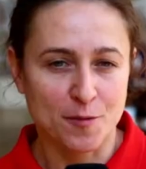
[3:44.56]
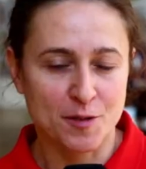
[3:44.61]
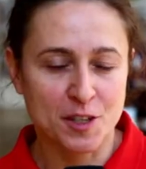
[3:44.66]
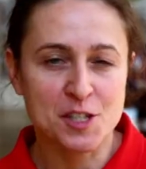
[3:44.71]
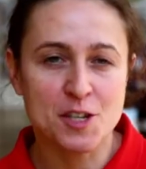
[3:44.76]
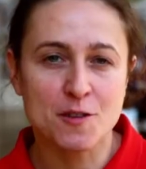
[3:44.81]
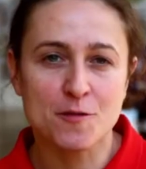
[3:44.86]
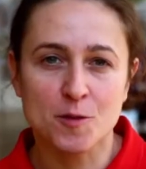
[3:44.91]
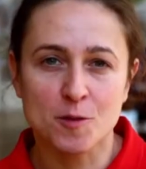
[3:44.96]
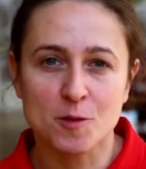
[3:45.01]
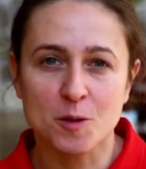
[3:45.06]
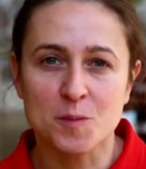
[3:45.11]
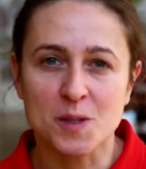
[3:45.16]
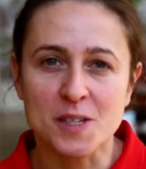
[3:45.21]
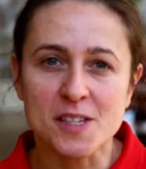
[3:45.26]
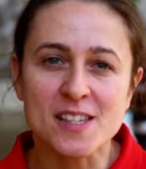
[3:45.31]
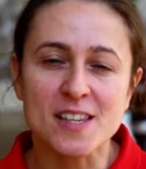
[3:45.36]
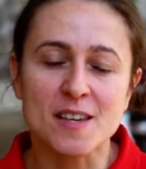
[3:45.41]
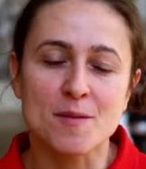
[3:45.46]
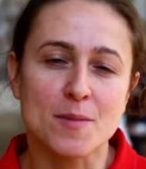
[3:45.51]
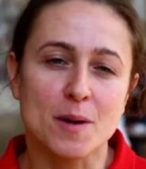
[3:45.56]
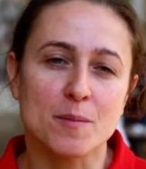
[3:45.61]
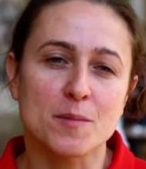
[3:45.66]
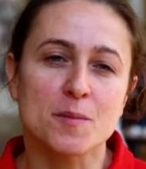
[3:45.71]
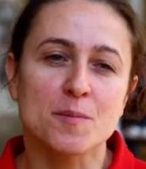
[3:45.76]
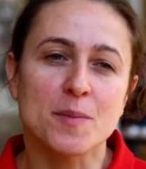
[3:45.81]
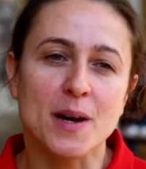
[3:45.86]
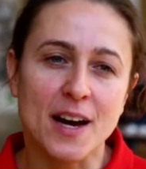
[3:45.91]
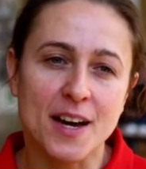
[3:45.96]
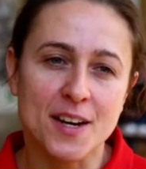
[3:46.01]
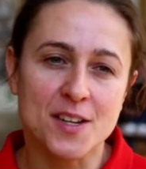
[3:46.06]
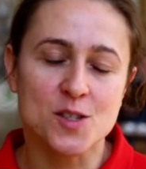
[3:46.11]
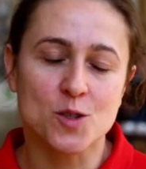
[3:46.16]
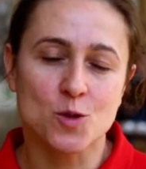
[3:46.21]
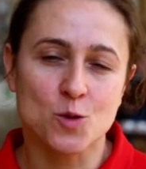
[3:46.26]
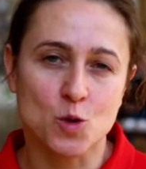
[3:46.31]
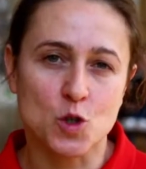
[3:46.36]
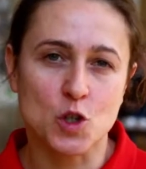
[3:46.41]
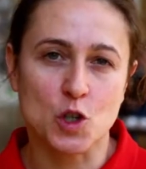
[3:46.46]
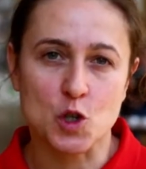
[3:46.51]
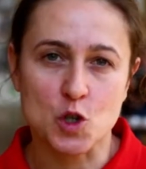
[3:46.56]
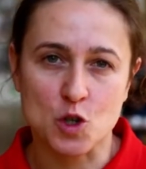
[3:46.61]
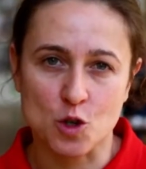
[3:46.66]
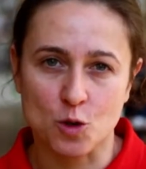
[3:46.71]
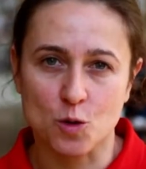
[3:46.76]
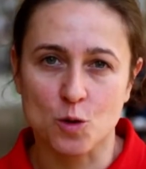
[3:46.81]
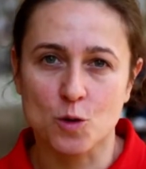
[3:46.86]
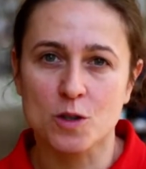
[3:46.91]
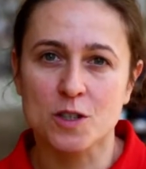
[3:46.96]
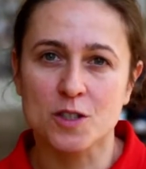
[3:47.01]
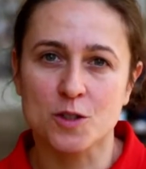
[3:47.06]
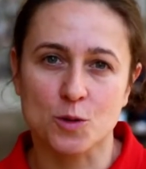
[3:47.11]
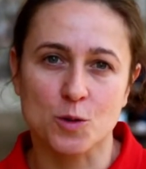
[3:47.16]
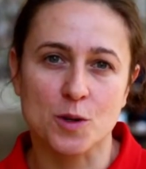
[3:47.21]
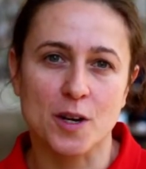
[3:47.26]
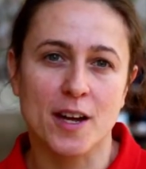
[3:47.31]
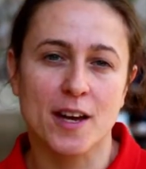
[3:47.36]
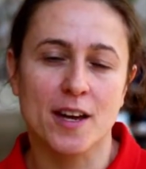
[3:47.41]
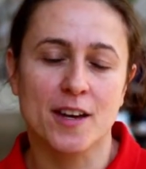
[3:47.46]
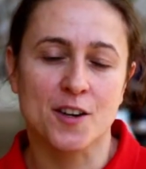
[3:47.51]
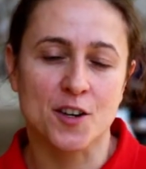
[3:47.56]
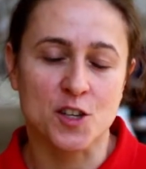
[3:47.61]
powiecie wołomińskim mamy bardzo dużo szkół, które